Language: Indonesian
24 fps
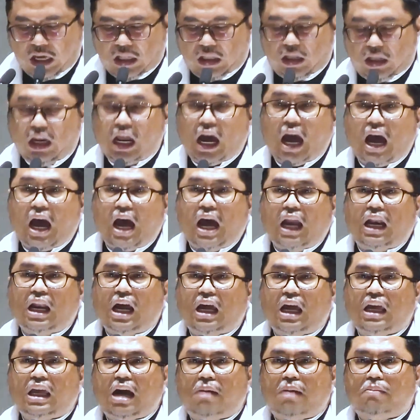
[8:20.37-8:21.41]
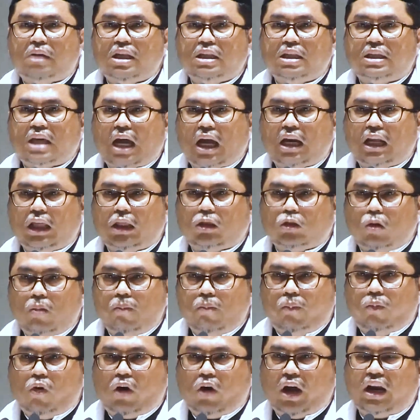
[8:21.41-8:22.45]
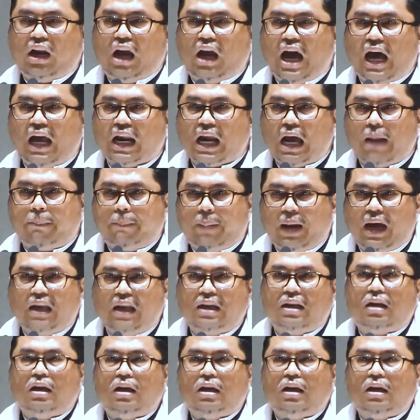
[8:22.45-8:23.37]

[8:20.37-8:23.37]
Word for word: tidak ada yang menjadi tumpuan harapan,